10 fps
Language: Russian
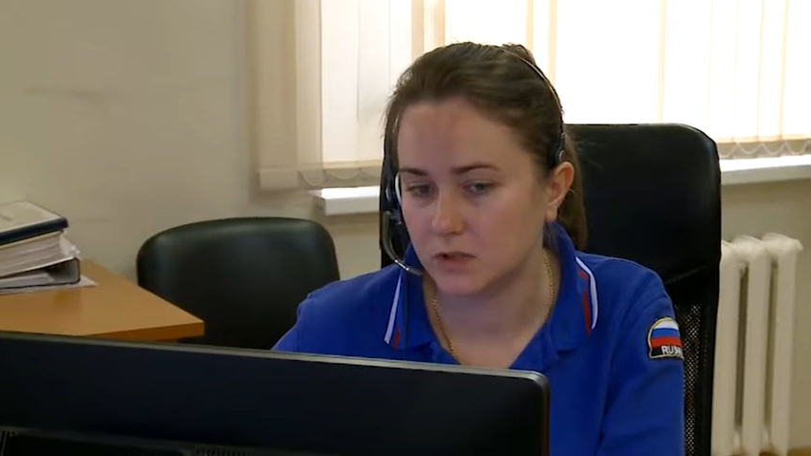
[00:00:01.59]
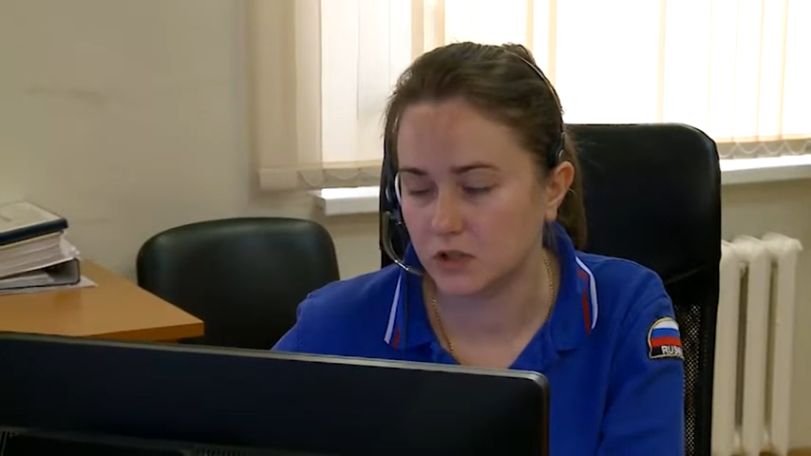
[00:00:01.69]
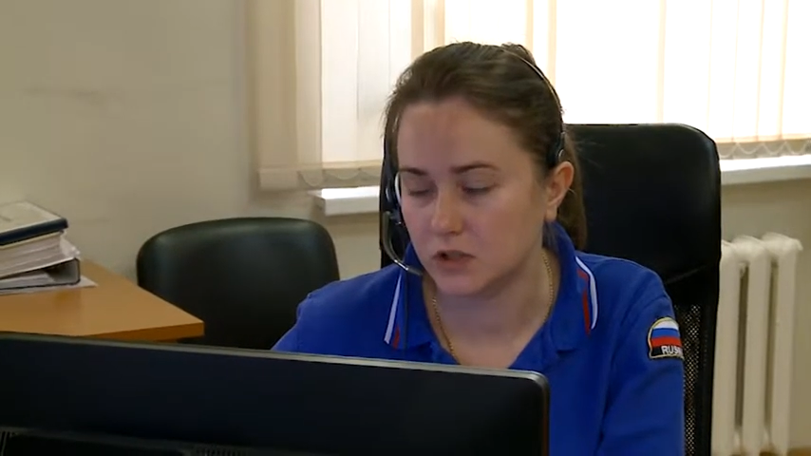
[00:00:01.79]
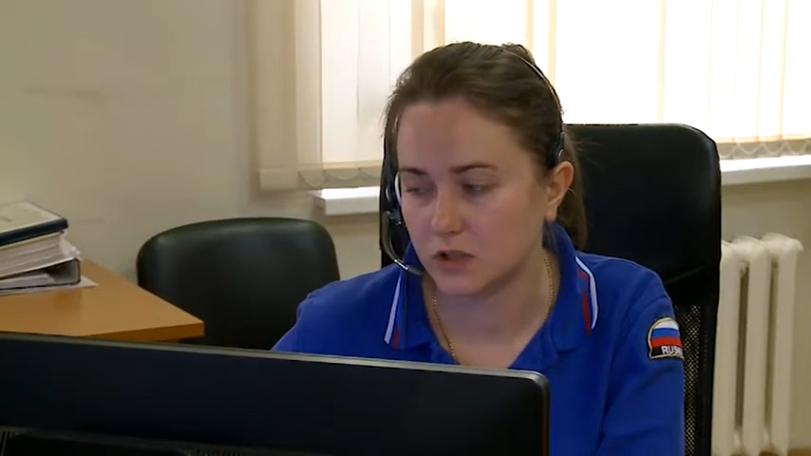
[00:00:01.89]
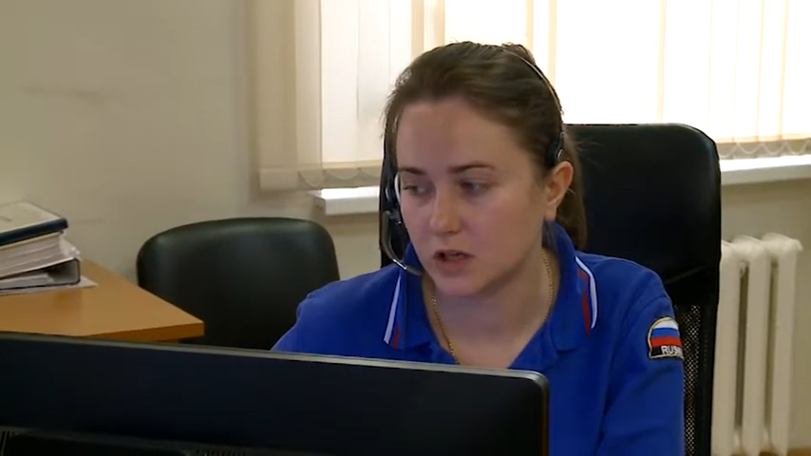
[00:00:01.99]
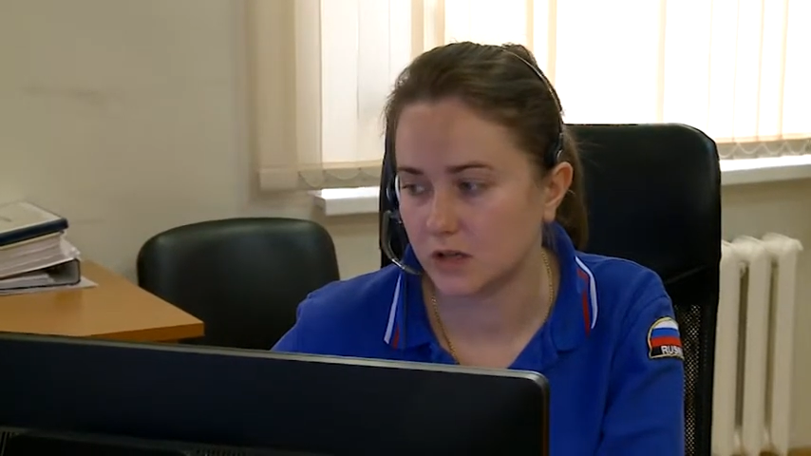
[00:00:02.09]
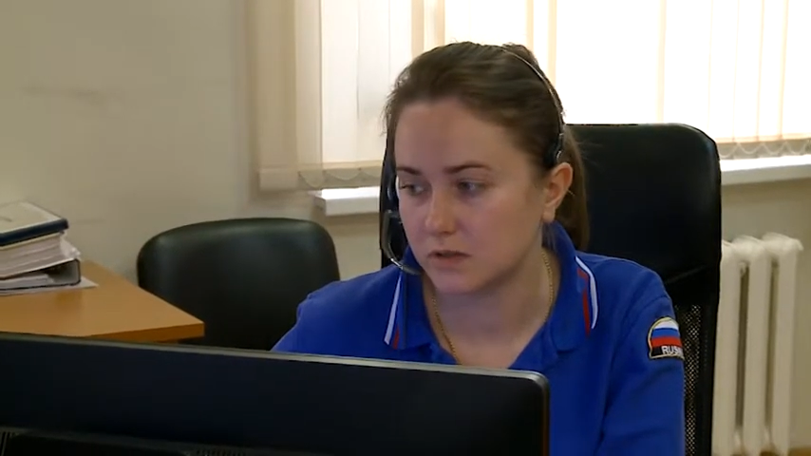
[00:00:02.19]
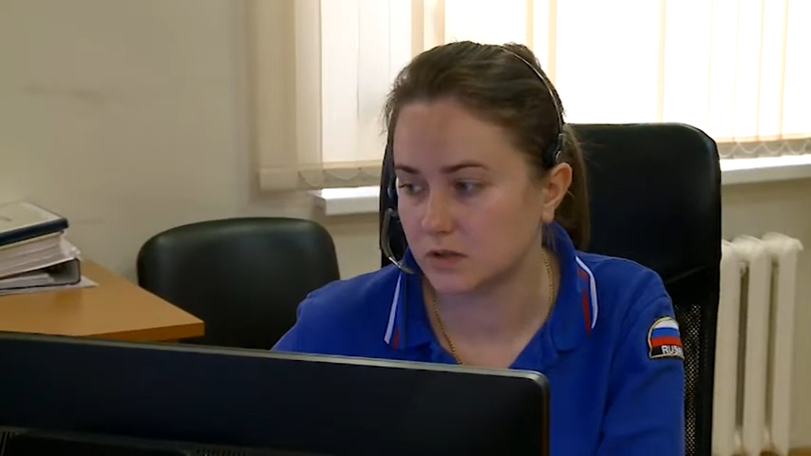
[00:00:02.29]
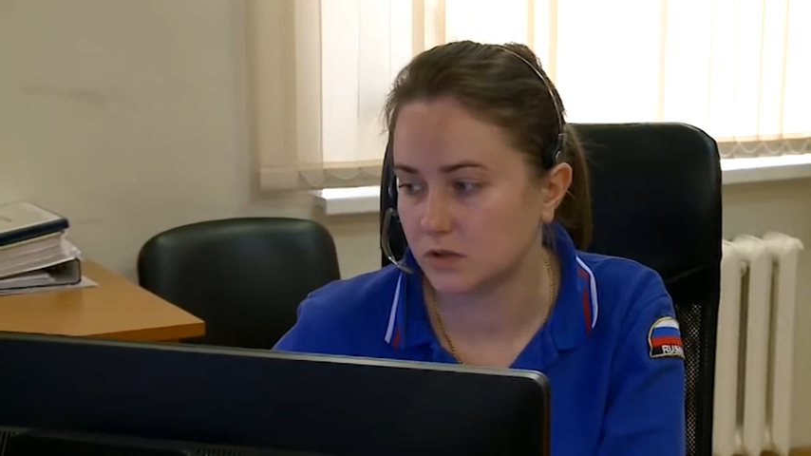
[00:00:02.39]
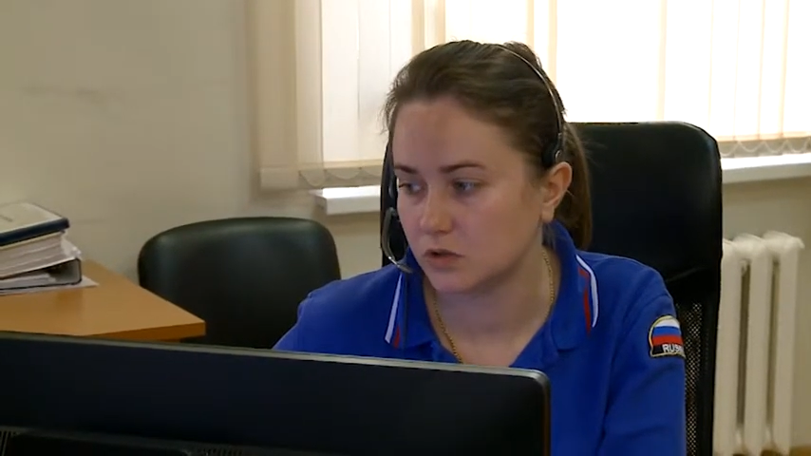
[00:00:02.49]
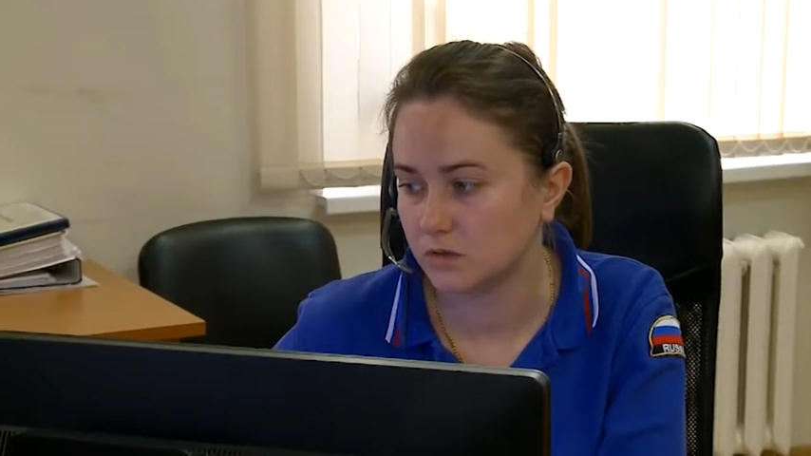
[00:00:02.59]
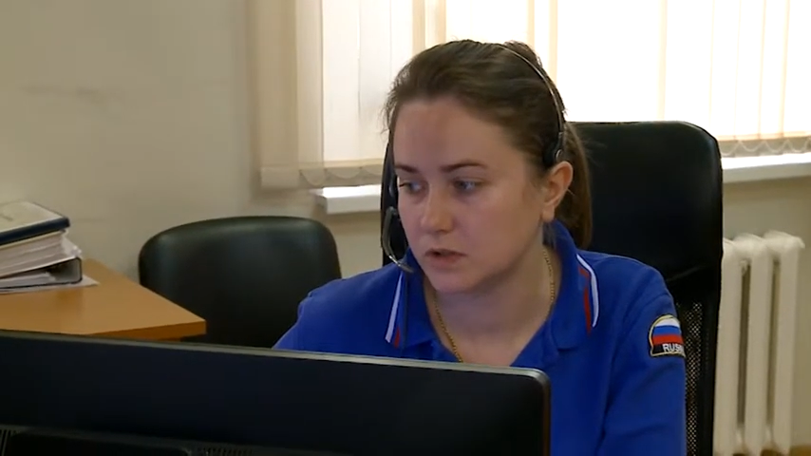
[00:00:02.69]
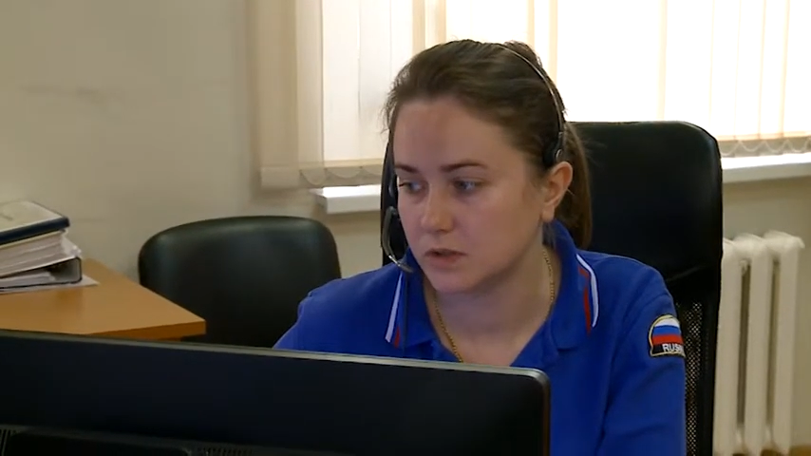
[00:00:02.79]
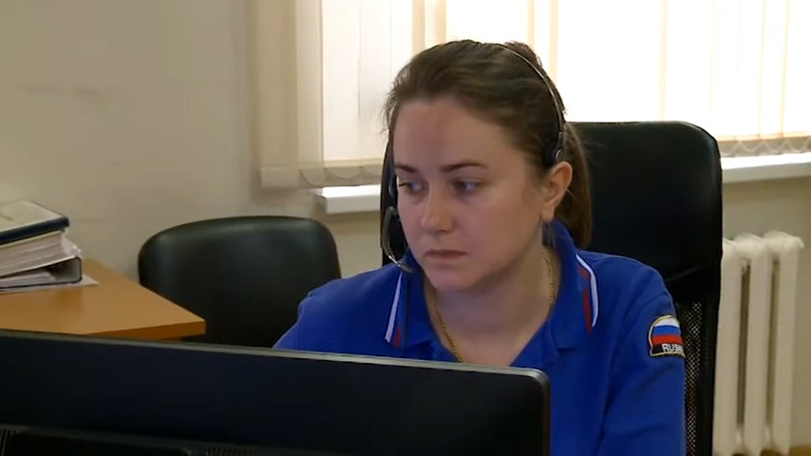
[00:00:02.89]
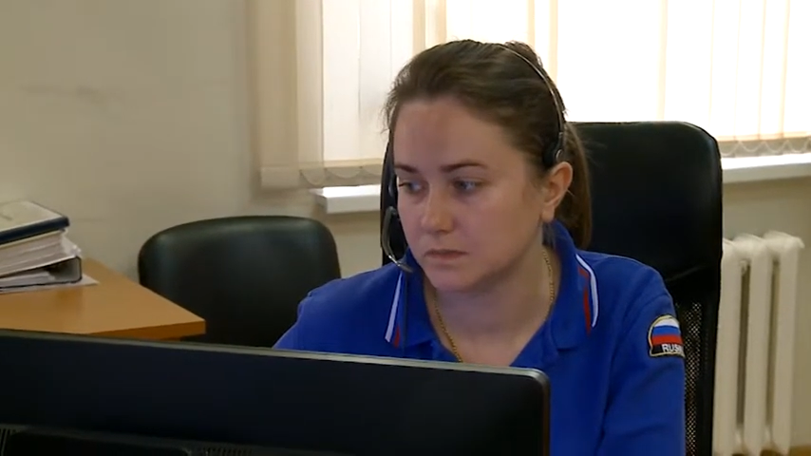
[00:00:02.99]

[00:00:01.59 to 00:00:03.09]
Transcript: Матища Николаева, слышу вас.